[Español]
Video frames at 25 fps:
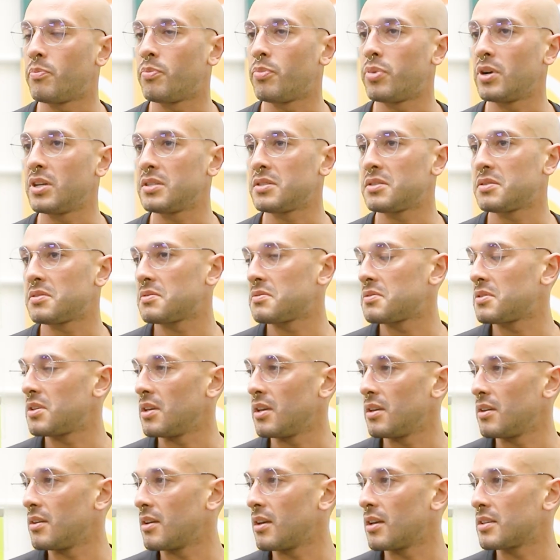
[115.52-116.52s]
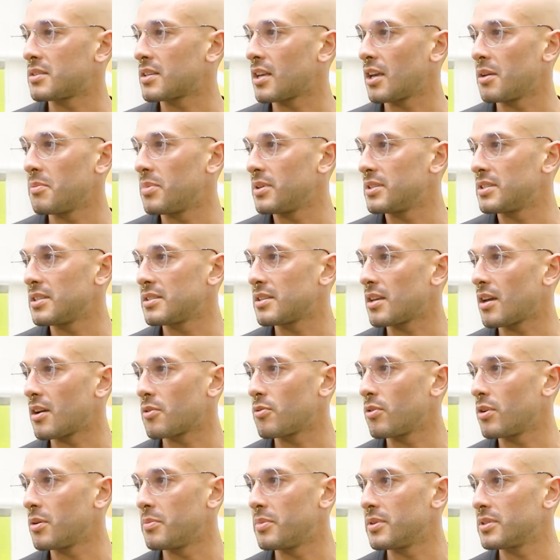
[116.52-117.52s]
Pues sí, es que hay veces
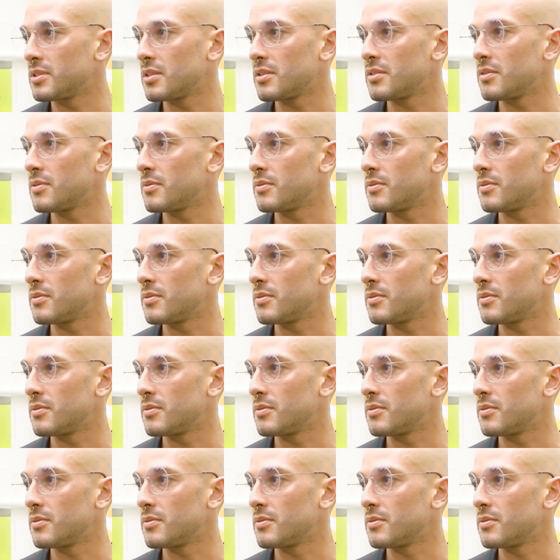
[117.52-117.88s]
hago, hay veces